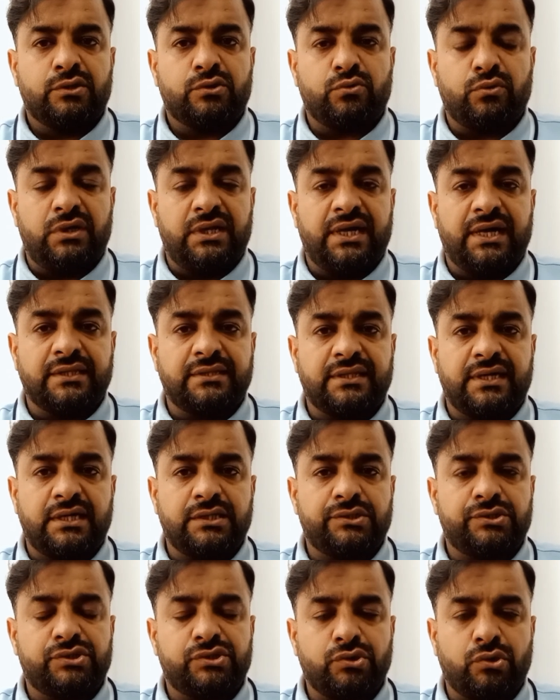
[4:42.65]
तो
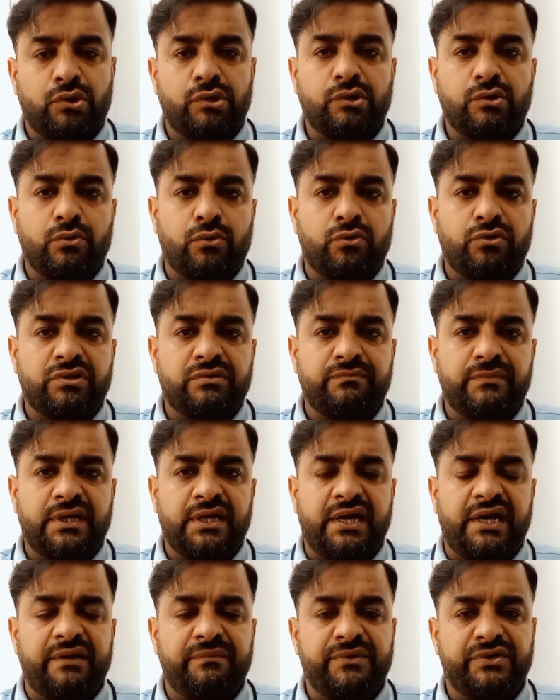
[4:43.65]
लिहाजा शॉर्ट कोर्स
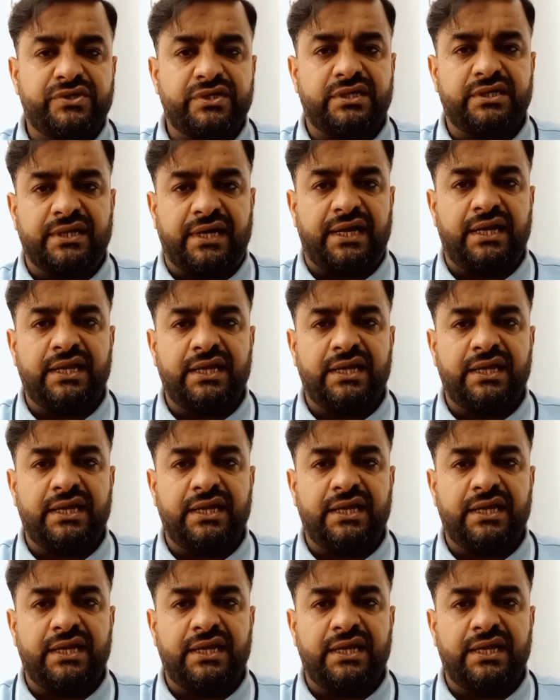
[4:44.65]
में एडमिशन ना